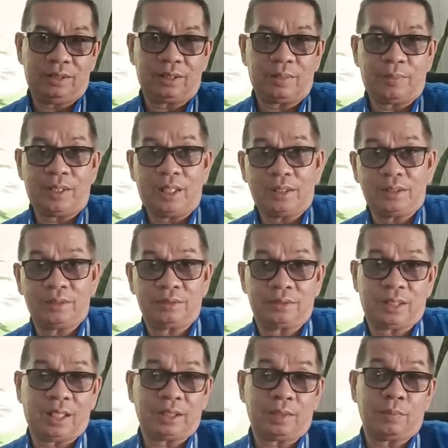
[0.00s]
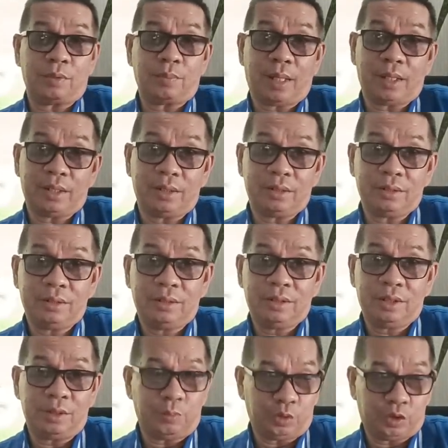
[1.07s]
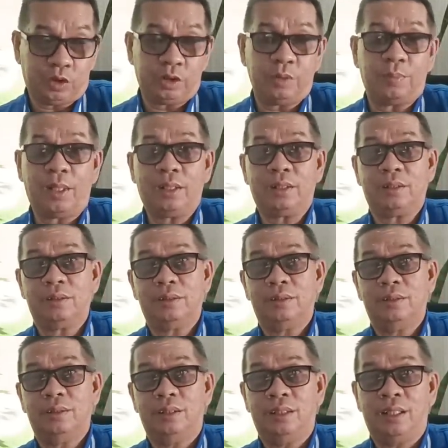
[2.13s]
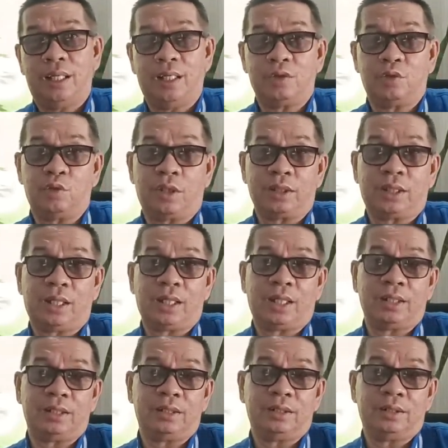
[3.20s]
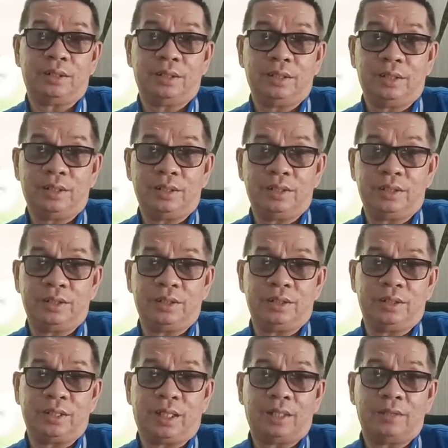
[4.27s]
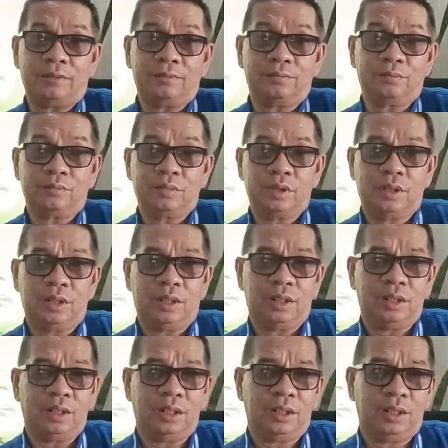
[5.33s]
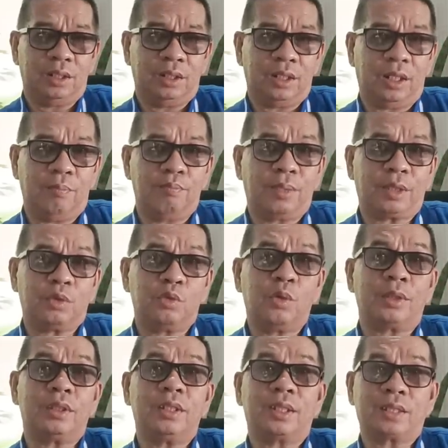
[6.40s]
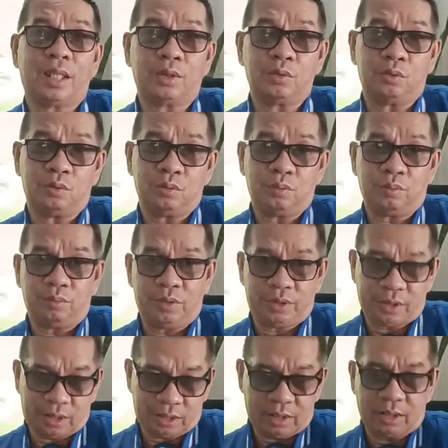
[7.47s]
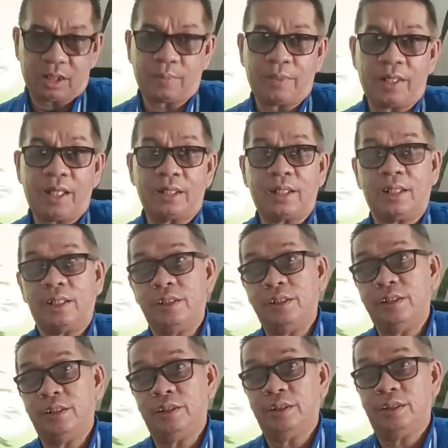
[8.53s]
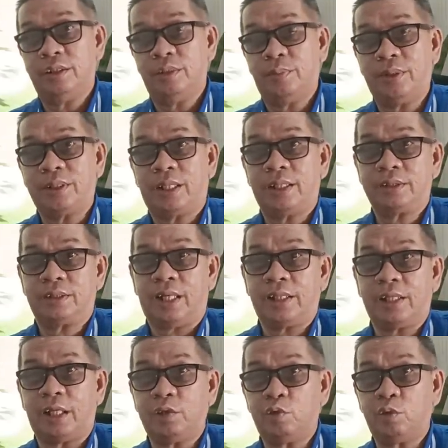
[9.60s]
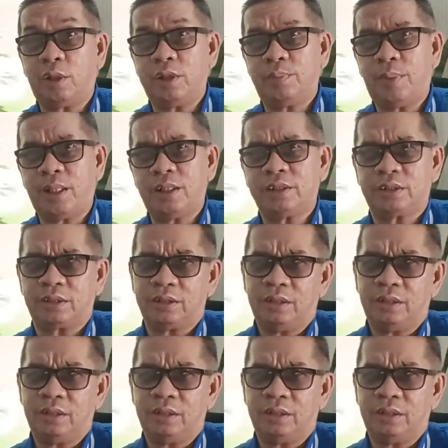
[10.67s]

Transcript: Ramadan Sananta bermain di posisi depan atau katakan di sini dengan Eh, empat dua tiga satu bisa Ramadan ada di depan karena striker itu kan dipanggil